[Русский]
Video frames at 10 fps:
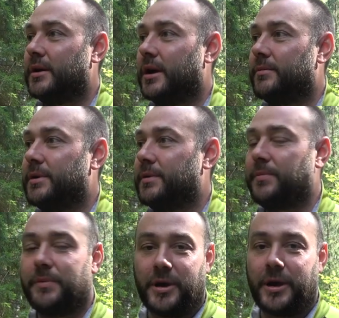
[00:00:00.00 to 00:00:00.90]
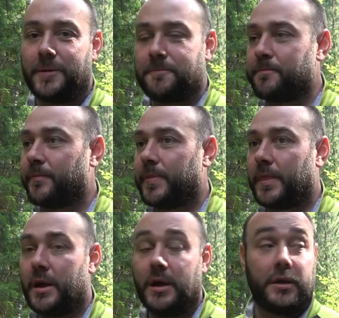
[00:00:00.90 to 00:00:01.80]
А мы им помогаем.
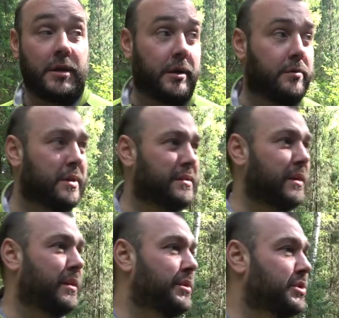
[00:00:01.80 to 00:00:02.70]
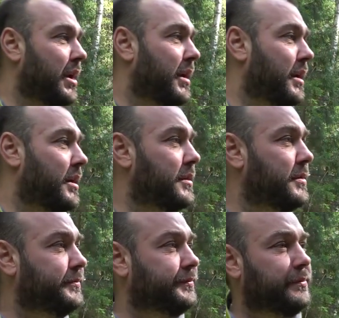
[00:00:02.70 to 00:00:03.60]
Так, у нас задача какая?
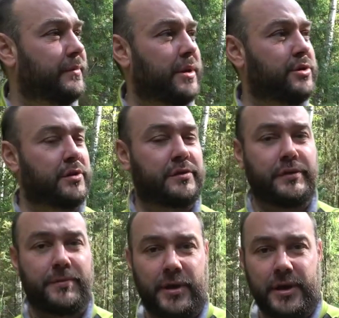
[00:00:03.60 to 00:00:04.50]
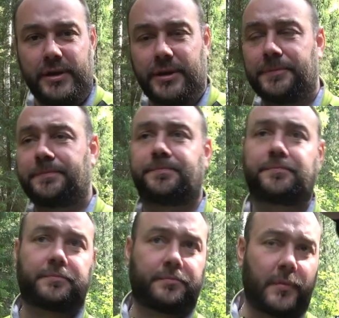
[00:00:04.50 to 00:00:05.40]
Прочесываем ельник,
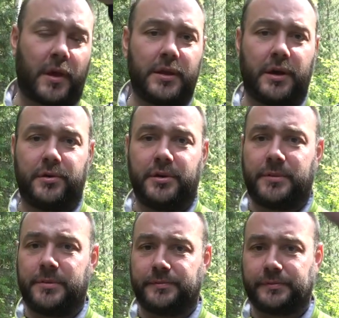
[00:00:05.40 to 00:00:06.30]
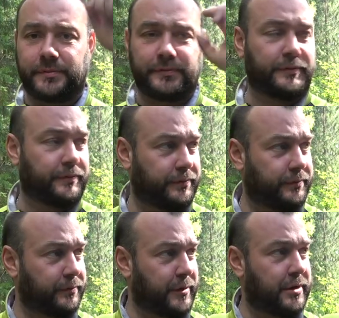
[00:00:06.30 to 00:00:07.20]
доходим, там
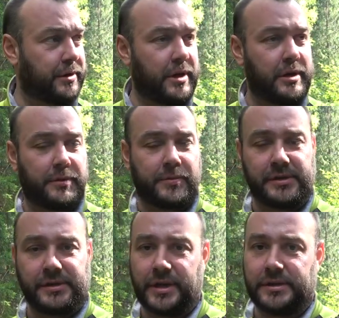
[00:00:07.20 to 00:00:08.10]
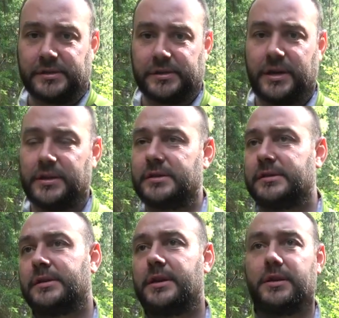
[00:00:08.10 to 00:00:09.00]
вот этот ельник пересекается с
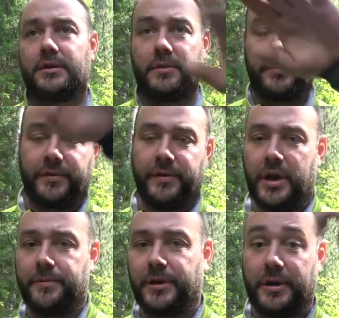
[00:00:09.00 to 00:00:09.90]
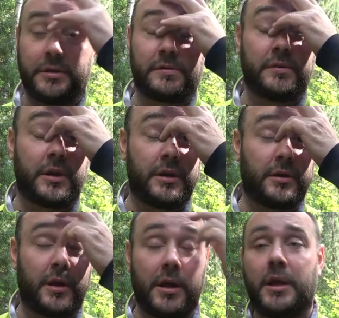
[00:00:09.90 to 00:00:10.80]
границей надела. И проверяем границу
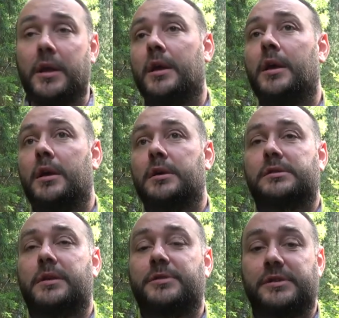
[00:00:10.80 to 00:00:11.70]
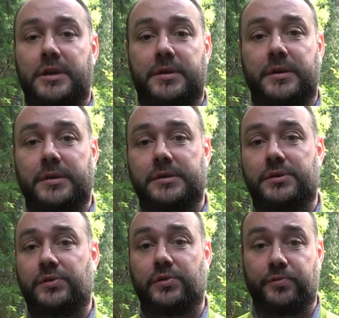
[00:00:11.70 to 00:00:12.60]
надела. Сами знаете,
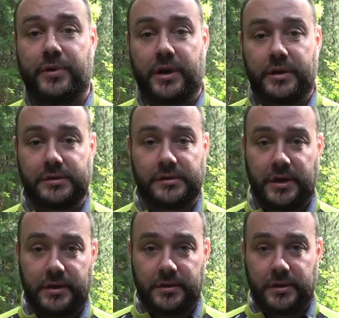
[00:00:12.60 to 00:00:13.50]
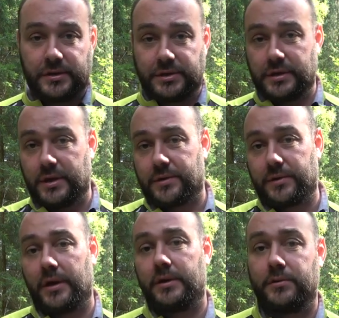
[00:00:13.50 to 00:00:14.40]
зачастую по границе надела шли
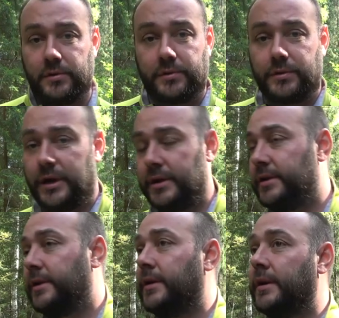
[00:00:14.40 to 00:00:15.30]
дороги, ну и люди ходили.